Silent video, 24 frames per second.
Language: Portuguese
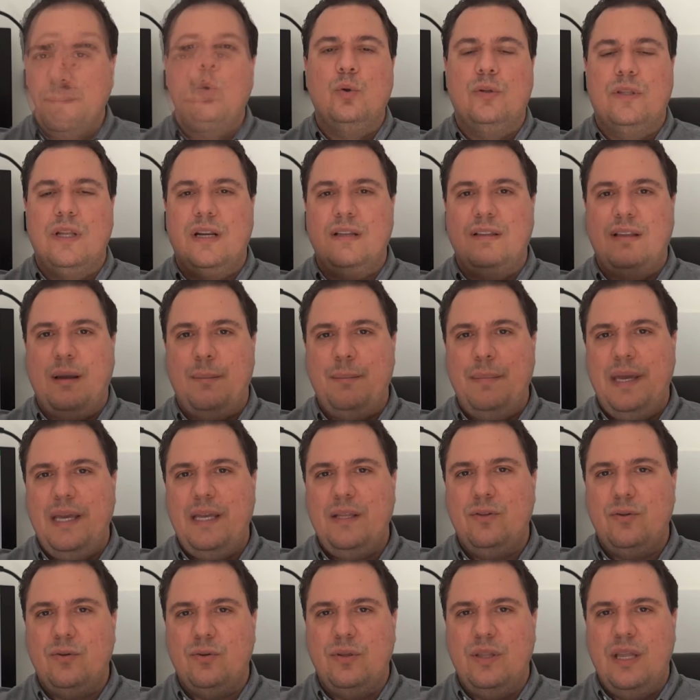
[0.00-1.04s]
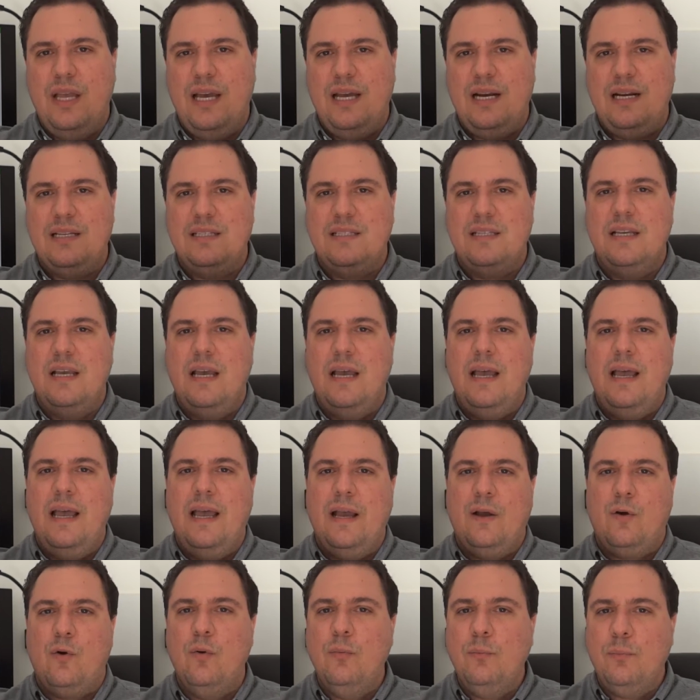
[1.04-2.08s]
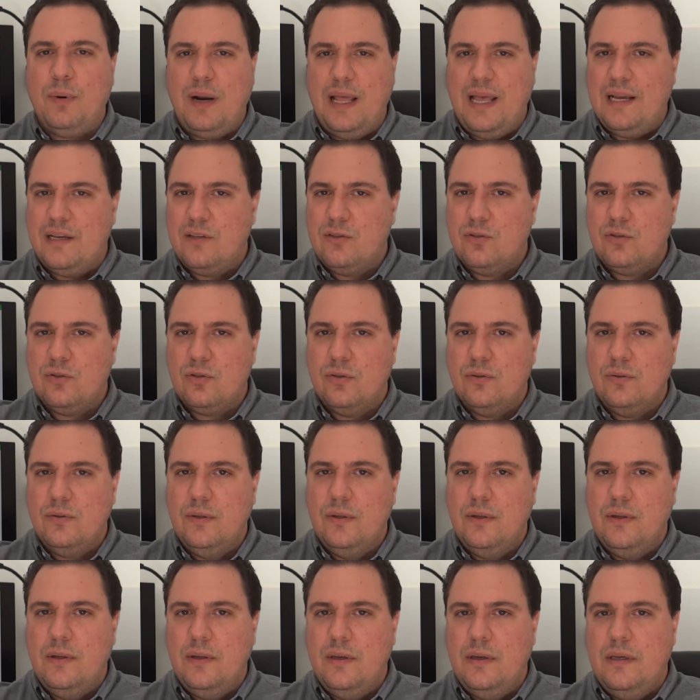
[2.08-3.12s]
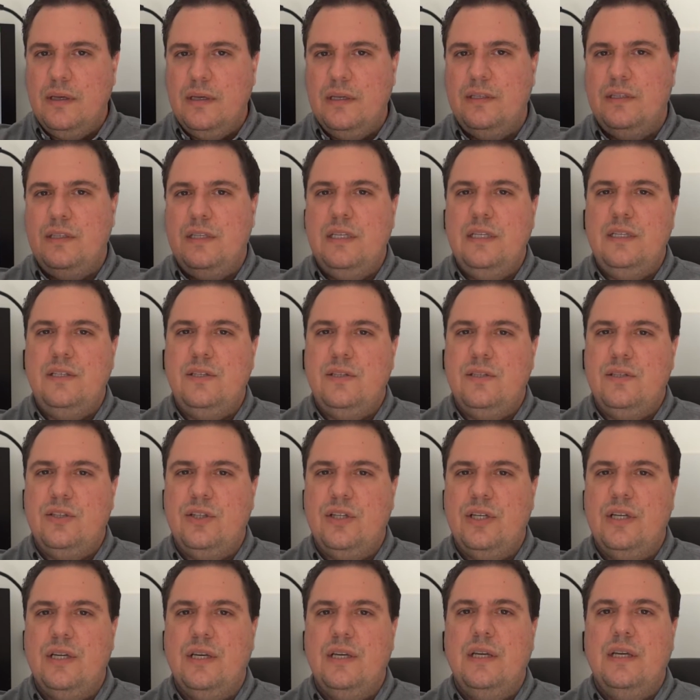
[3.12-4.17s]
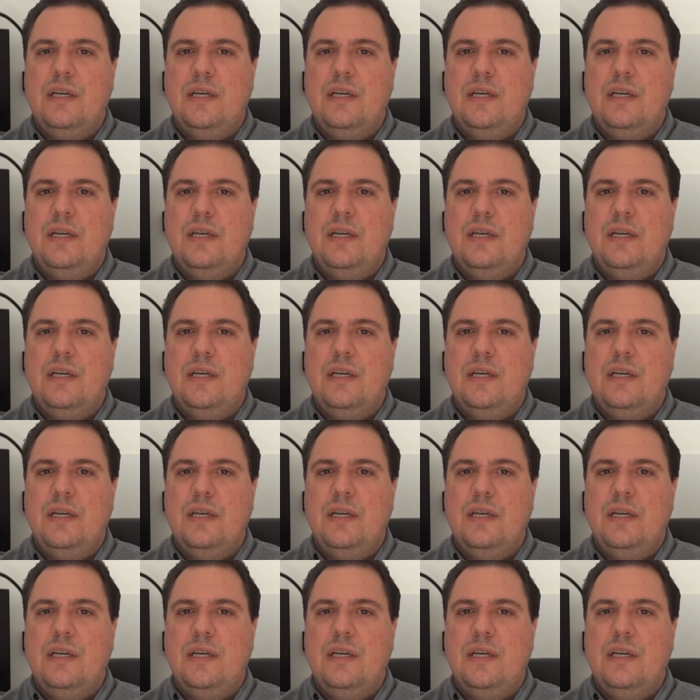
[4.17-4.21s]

O tratamento delas é complexo. Existe